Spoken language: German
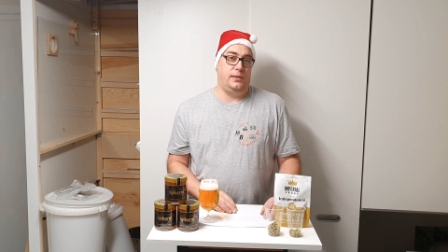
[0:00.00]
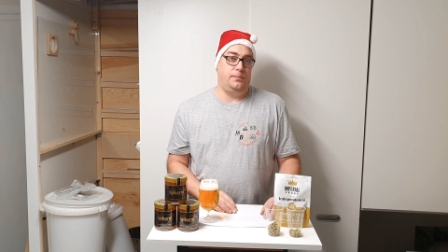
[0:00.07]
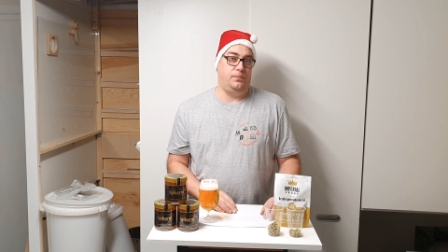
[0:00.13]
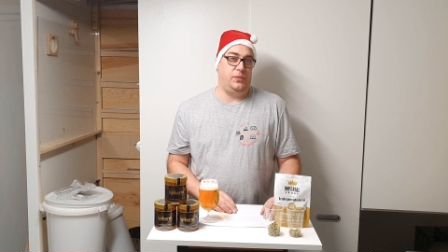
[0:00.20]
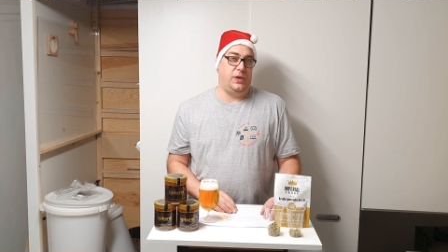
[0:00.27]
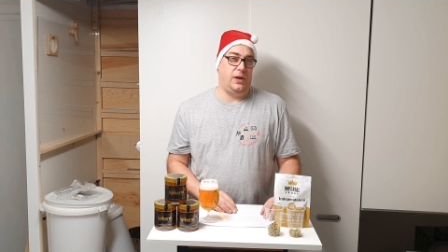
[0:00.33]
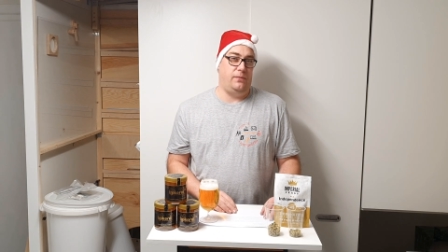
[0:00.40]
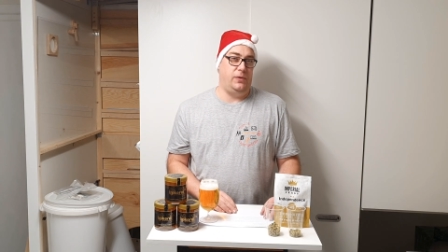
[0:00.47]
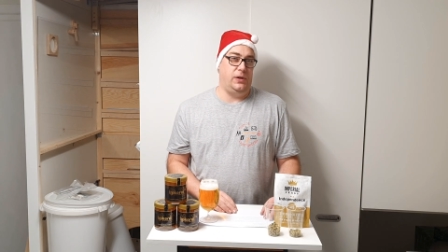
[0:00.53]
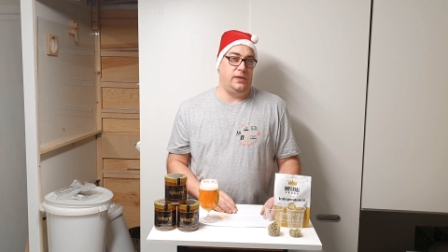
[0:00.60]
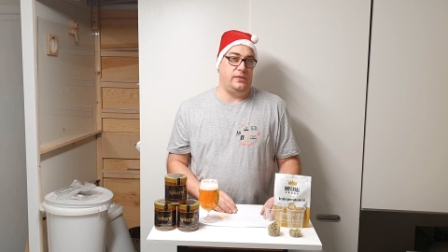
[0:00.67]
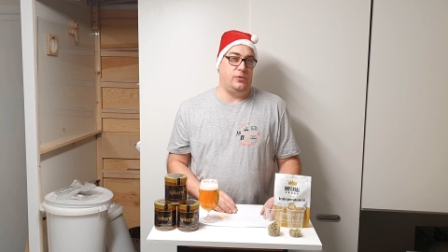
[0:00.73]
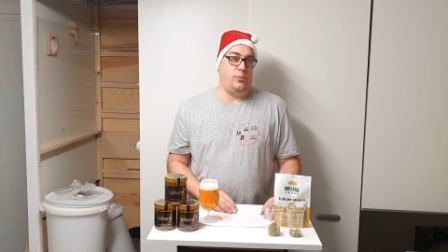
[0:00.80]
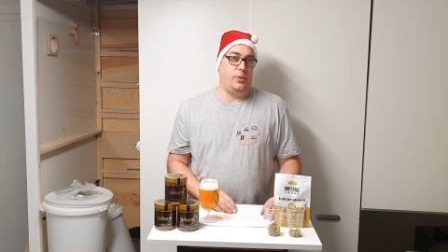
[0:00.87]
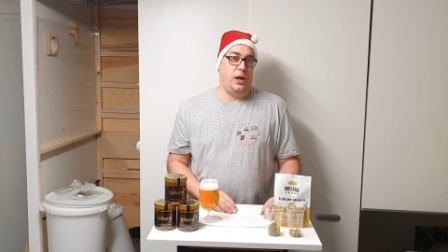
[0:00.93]
ähm, haben wir
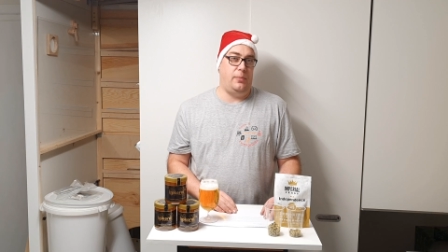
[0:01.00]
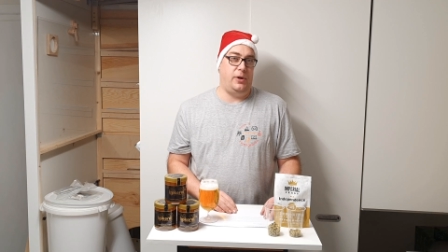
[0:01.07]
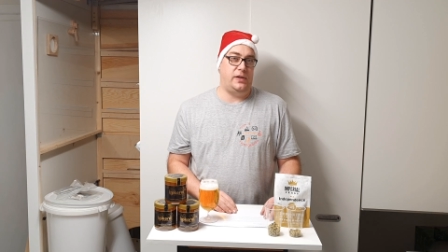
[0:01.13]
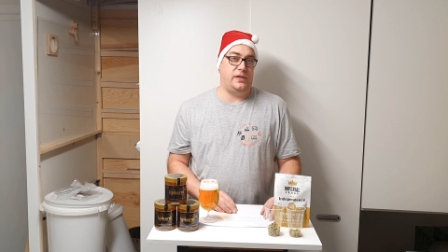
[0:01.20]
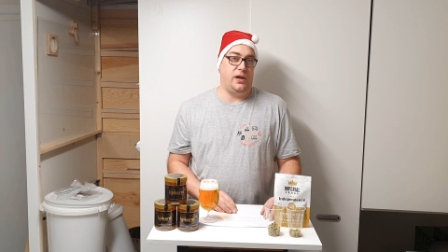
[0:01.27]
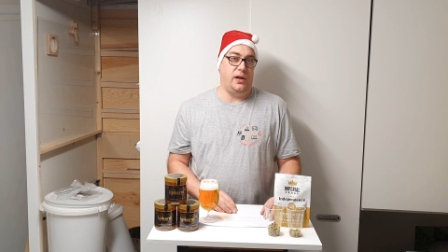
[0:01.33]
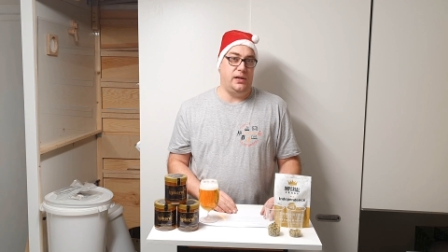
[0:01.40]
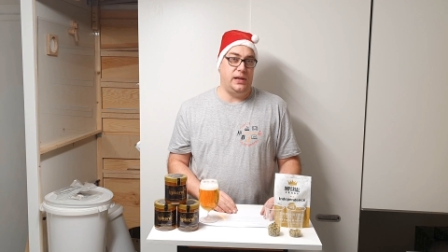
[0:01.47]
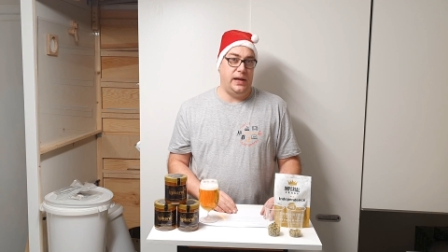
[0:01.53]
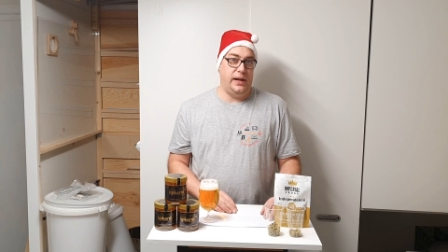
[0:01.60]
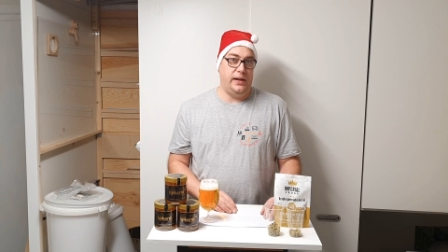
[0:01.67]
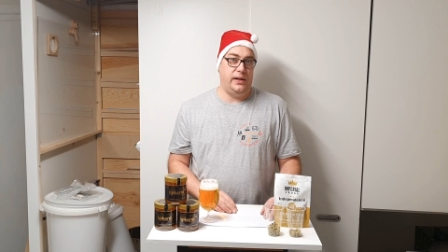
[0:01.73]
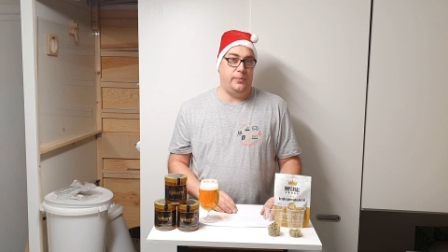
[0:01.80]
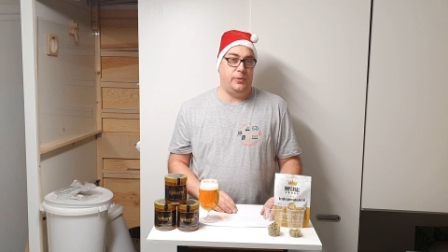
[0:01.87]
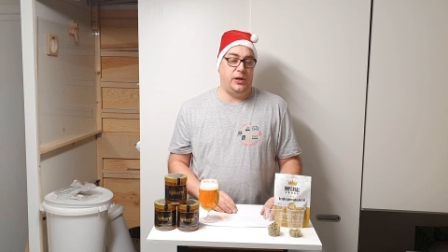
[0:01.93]
das Obamas Honey
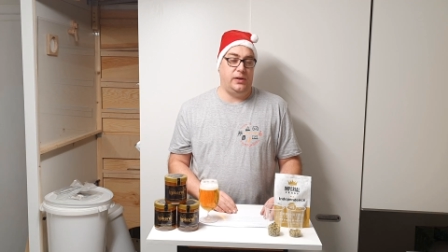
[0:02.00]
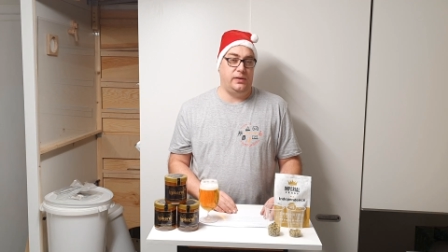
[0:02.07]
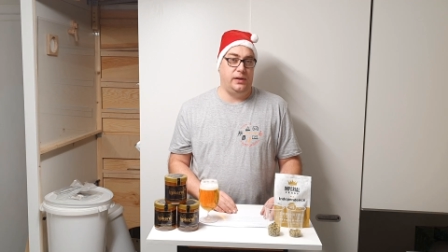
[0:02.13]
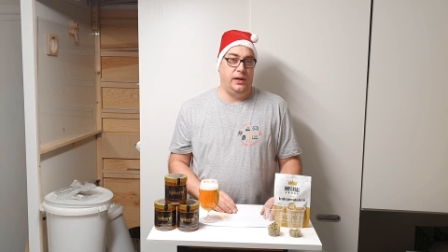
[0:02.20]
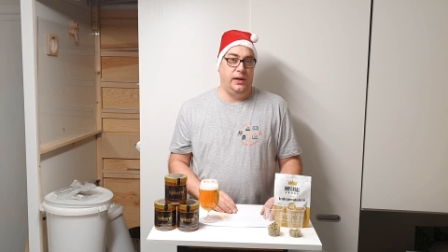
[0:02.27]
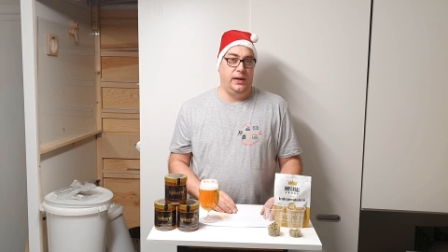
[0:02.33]
Ale gemacht.